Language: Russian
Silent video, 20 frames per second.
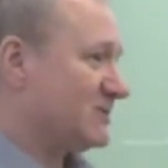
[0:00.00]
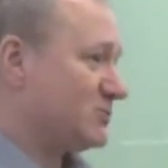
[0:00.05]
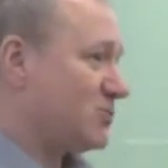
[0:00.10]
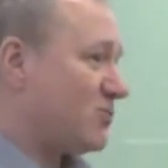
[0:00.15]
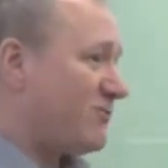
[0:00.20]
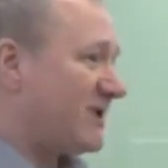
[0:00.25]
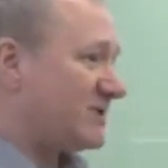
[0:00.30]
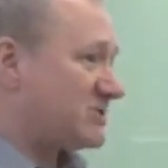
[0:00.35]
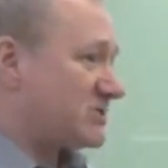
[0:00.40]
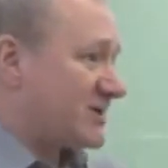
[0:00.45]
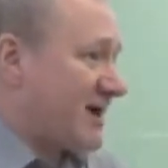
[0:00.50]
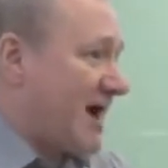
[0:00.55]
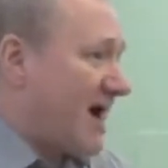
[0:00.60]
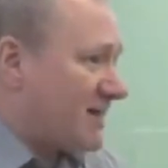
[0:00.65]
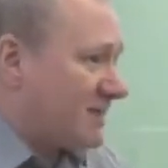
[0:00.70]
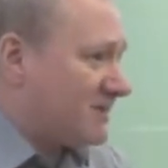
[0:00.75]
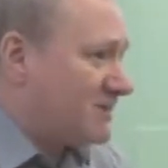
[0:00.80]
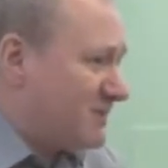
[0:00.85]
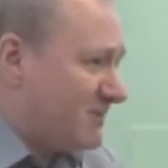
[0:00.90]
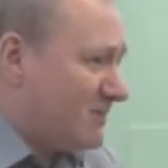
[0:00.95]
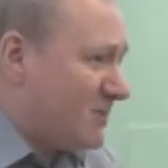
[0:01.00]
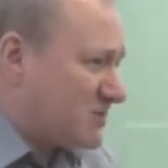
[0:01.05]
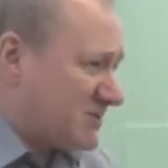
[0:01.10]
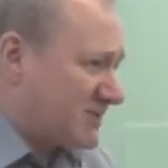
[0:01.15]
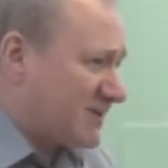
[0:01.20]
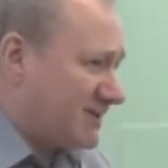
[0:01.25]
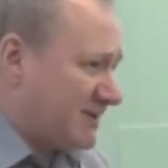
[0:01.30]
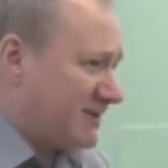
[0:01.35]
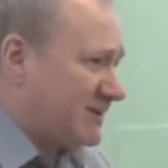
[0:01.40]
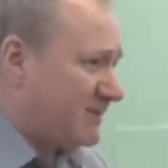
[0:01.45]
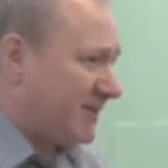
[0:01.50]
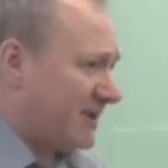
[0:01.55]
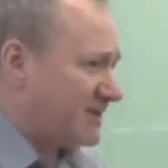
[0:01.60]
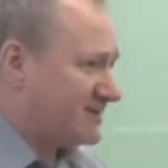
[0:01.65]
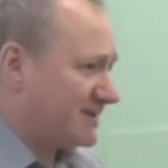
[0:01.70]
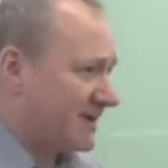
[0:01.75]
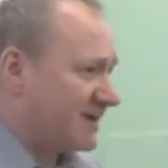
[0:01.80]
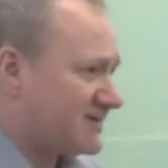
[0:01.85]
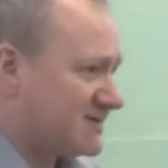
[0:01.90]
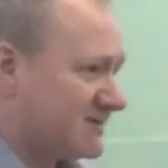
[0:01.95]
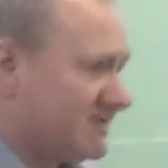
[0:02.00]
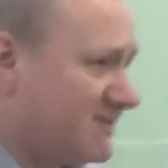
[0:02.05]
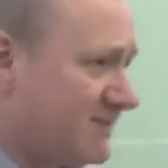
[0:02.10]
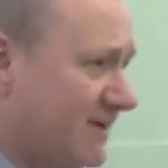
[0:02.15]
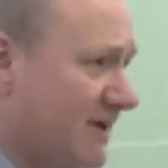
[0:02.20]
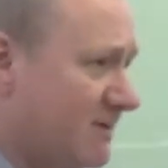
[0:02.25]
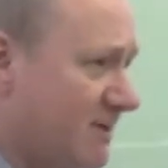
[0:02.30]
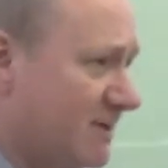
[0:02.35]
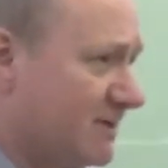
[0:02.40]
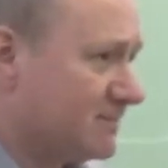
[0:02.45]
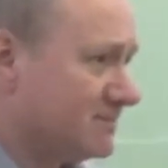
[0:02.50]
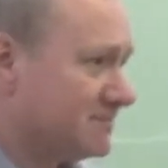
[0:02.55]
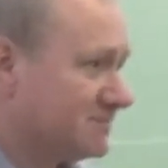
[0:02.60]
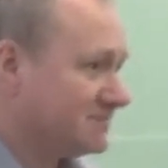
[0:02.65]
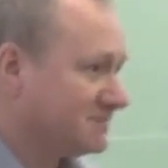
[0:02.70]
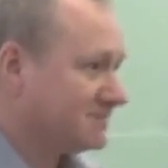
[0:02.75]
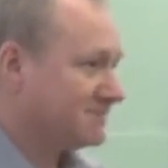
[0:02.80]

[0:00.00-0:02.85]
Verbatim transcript: Что ваш Кант может сказать о пространстве и времени?